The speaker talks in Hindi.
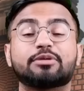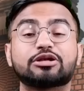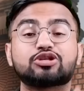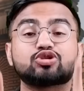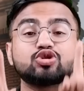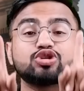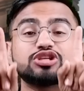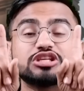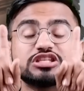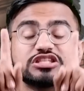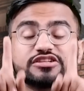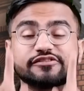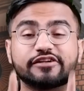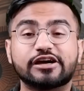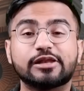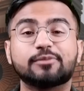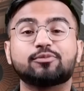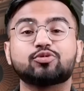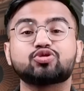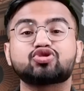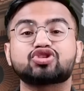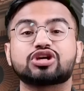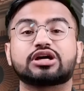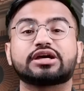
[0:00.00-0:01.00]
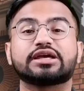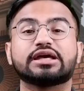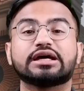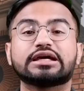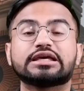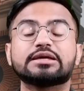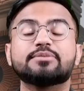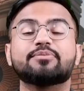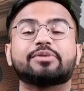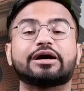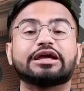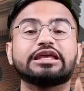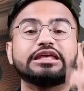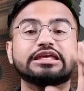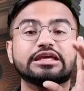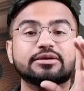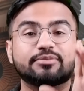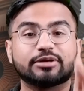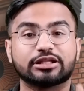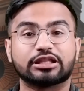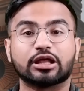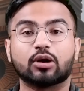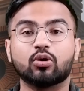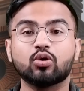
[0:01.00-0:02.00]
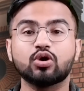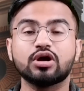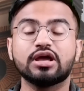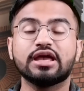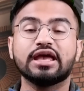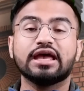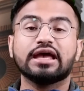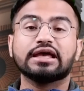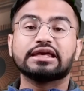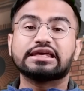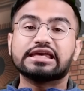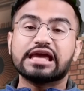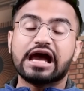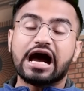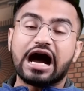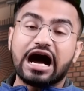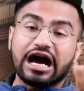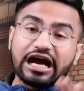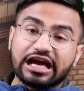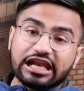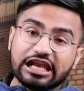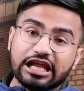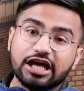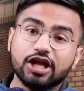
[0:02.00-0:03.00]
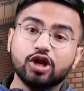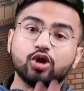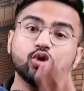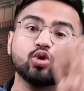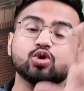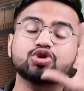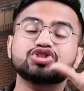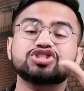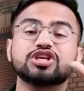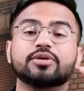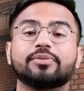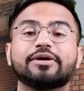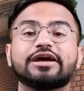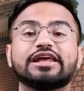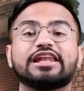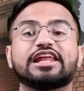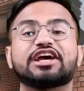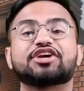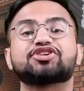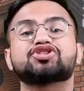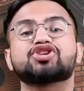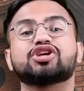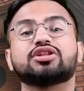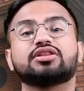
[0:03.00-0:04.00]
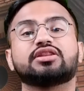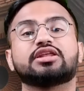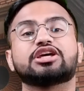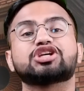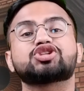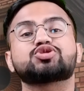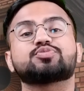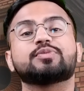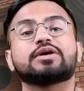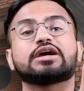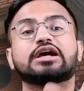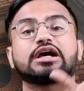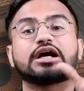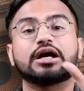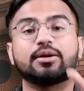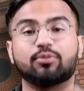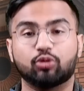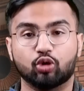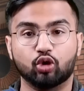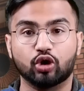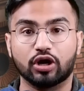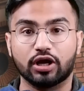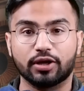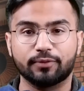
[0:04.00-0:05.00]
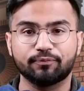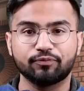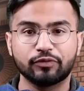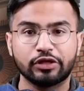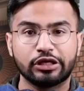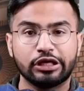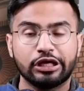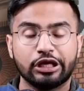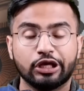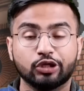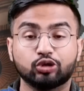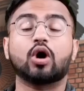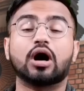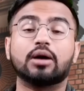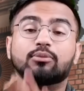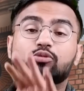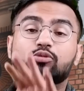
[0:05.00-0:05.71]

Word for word: इन बच्चों से सवाल पूछा गया कि भाई ये बताओ कि अगला लोकसभा इलेक्शन देश में कब होगा तो